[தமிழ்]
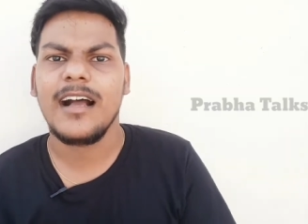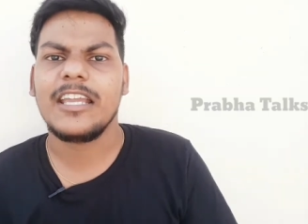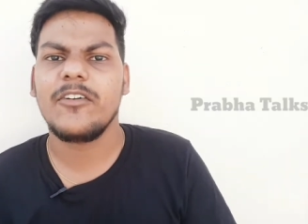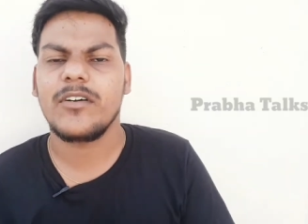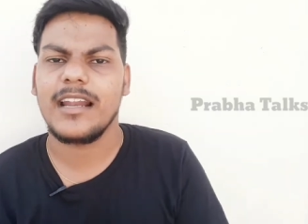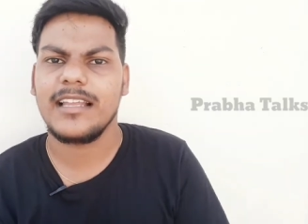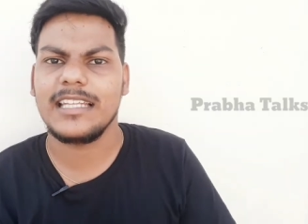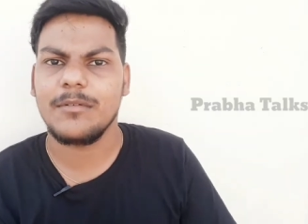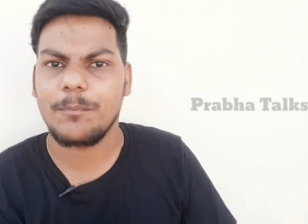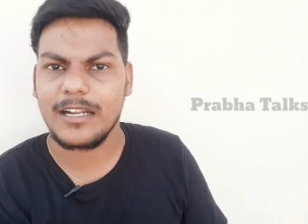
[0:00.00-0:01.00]
இவங்களால தான்
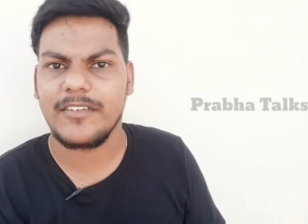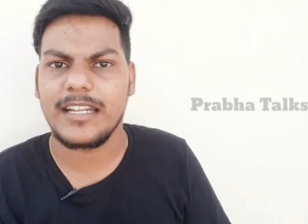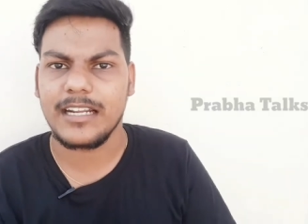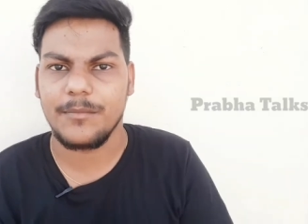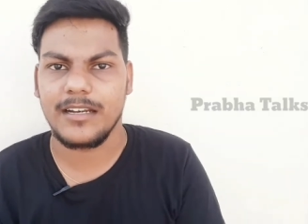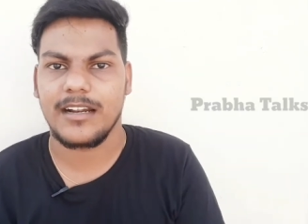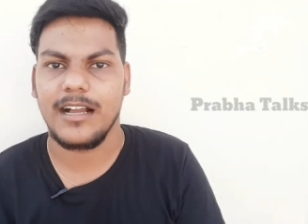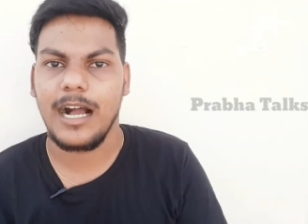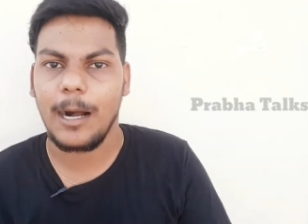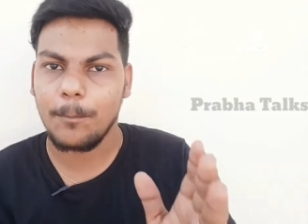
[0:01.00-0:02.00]
அதிகமாக பரவிட்டு இருக்கு
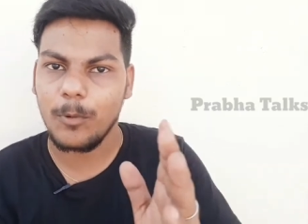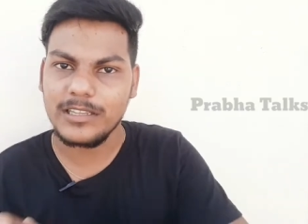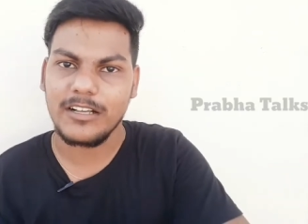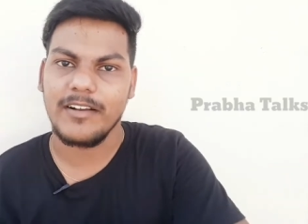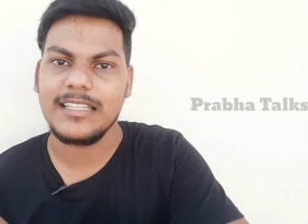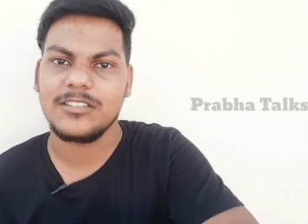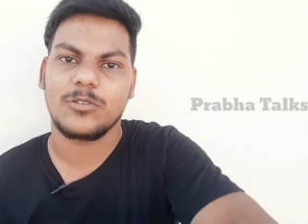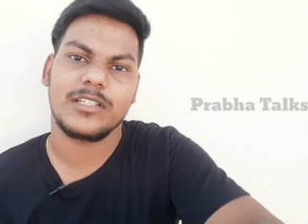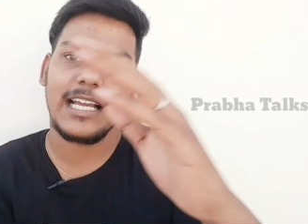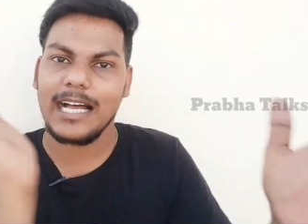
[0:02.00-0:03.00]
அப்படின்றாங்க அப்போ இந்த வைரஸை
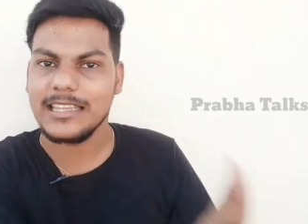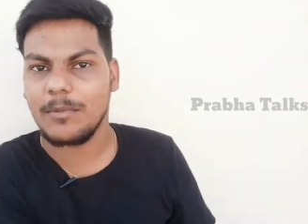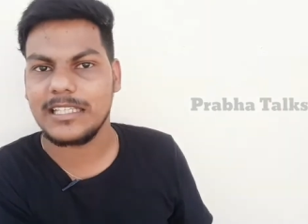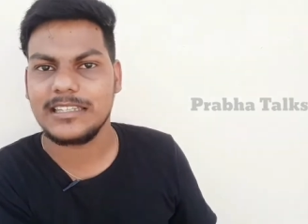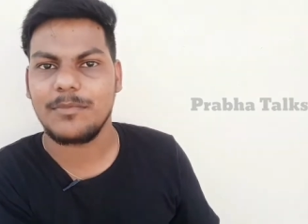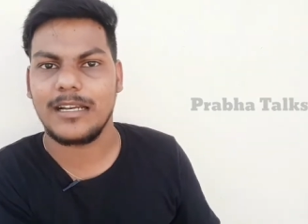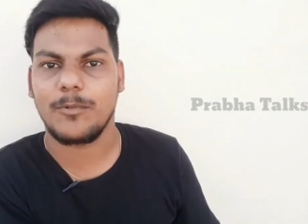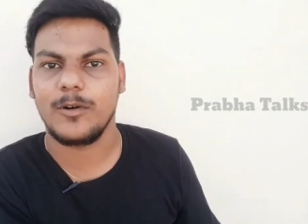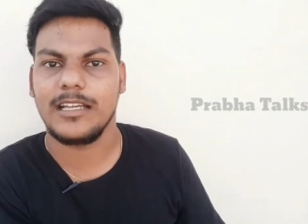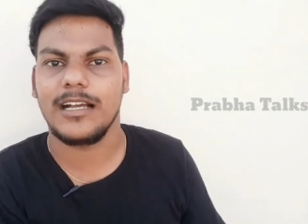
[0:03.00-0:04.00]
தூக்கி அந்த மதத்து மேலே
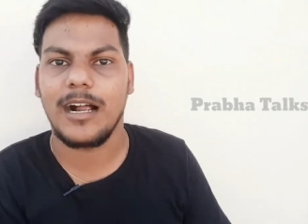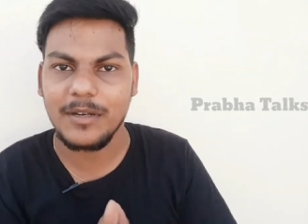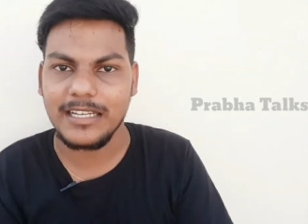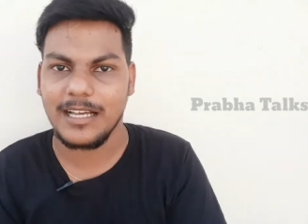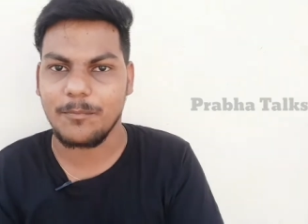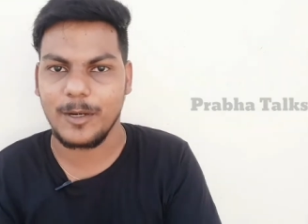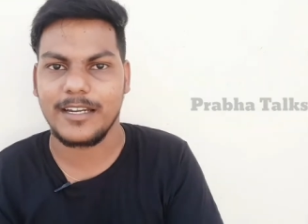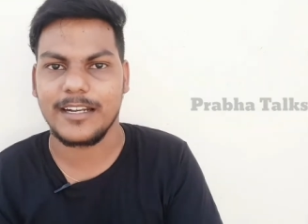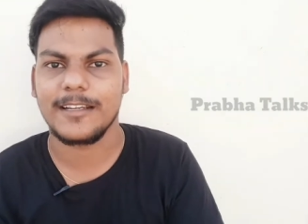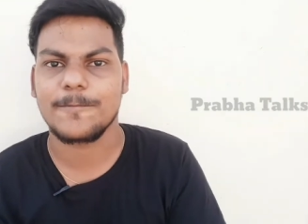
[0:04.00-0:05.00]
போடு அப்படின்னு தான்
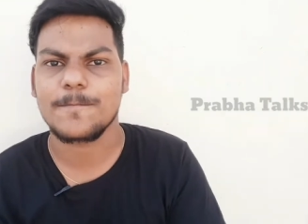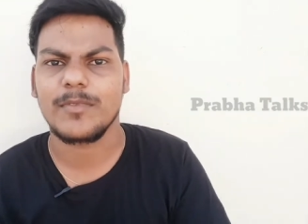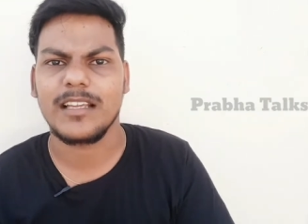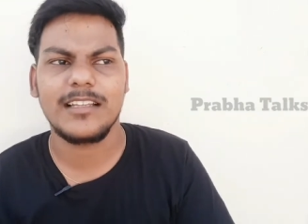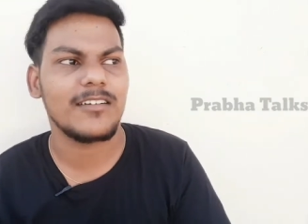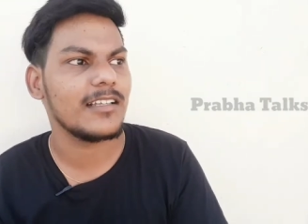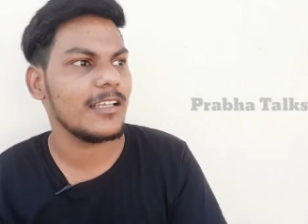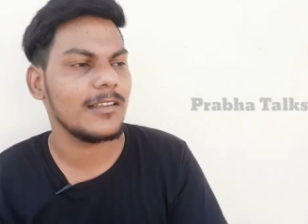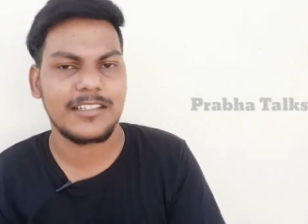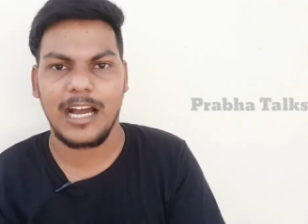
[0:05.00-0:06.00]
போயிட்டு இருக்கு இதை
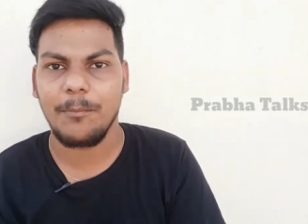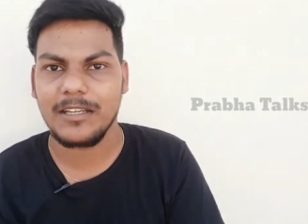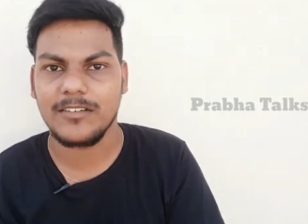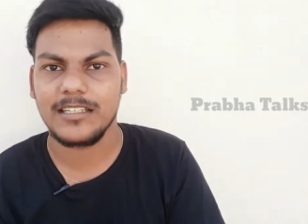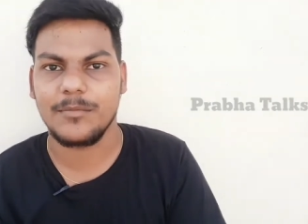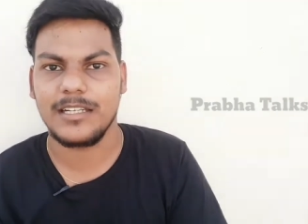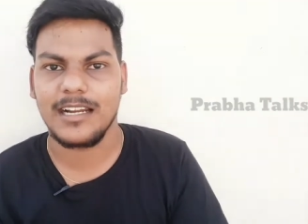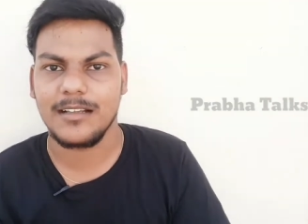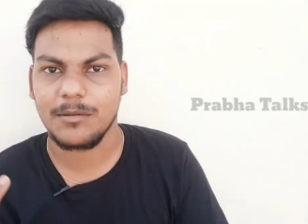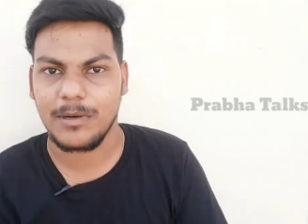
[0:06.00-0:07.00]
இந்த டாபிக் வந்து எப்படின்னா
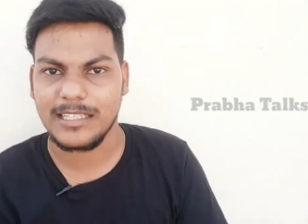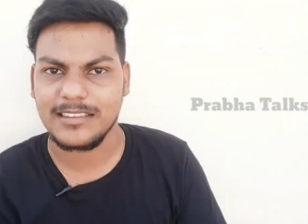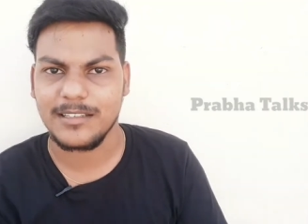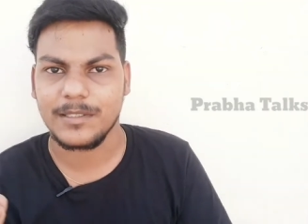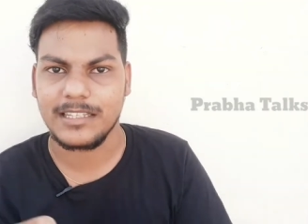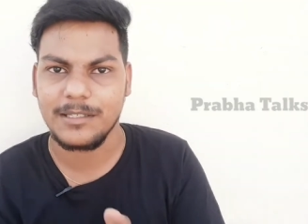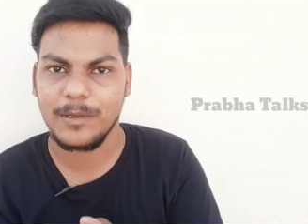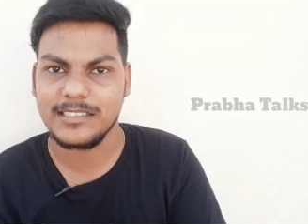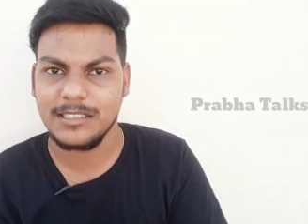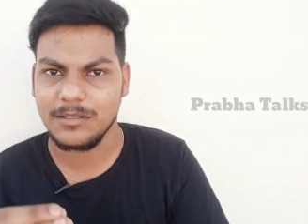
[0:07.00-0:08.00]
அந்த மதத்தை பற்றி
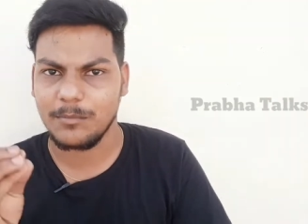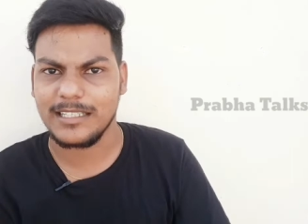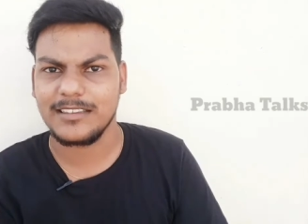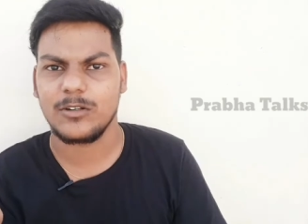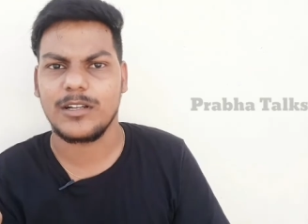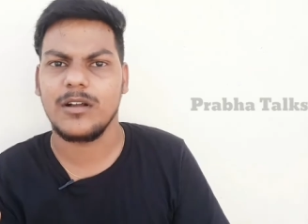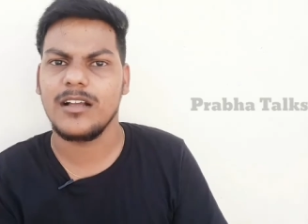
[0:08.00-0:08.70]
பேசி இந்த மதத்தோட